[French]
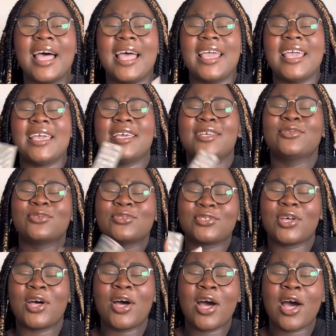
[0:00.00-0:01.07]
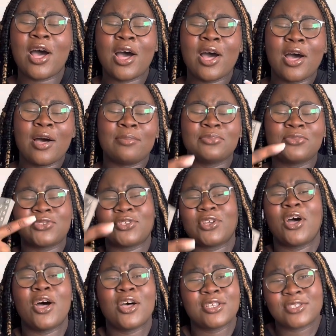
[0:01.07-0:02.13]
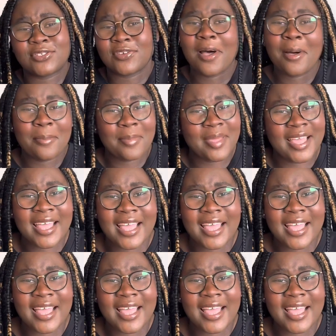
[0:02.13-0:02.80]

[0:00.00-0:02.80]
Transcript: et nous sommes transformés